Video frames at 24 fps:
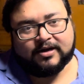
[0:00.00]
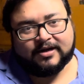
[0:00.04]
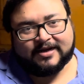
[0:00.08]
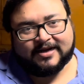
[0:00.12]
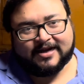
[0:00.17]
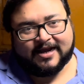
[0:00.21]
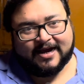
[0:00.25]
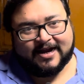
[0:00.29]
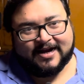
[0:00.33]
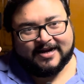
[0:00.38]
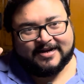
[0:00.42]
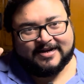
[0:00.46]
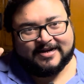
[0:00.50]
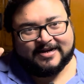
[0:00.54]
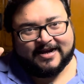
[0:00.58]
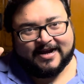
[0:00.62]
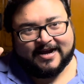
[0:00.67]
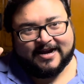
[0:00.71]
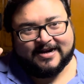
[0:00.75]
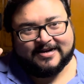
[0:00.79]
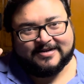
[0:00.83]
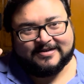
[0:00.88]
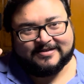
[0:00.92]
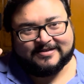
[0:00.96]
Dun
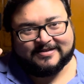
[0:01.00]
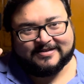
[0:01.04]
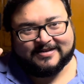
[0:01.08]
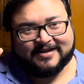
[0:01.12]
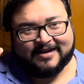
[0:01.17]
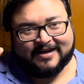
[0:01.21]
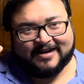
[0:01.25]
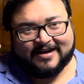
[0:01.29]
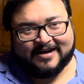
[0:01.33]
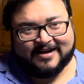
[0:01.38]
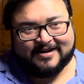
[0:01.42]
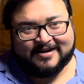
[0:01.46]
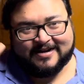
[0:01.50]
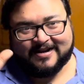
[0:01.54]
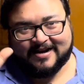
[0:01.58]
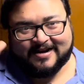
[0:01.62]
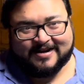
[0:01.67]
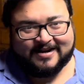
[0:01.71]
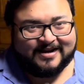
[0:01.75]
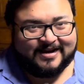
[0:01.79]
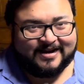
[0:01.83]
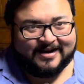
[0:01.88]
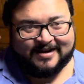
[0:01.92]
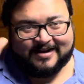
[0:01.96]
dun dun
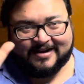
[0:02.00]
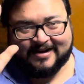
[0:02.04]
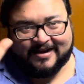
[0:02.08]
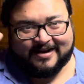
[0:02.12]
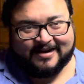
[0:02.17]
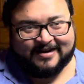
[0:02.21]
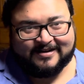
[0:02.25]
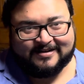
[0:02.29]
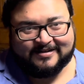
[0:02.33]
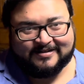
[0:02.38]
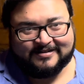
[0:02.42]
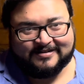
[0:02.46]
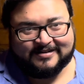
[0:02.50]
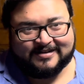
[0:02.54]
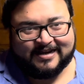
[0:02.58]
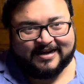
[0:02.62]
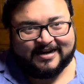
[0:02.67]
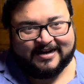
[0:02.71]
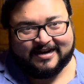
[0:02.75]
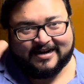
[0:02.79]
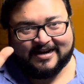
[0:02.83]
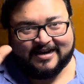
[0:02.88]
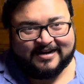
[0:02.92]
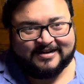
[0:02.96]
dun dun dun
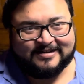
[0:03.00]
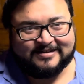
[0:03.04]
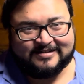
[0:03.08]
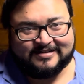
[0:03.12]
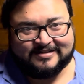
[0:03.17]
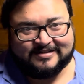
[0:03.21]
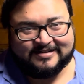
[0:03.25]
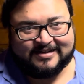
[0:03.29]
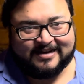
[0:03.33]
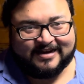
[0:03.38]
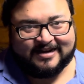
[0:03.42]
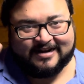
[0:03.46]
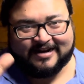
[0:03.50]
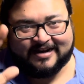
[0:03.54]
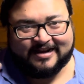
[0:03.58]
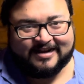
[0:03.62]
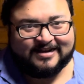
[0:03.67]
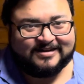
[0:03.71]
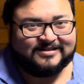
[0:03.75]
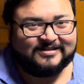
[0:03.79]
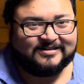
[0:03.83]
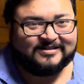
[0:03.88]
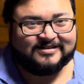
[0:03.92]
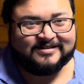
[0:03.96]
dun dun
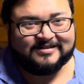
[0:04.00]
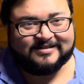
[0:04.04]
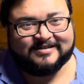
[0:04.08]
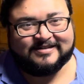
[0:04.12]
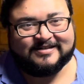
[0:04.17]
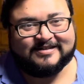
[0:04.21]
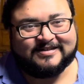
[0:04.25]
dun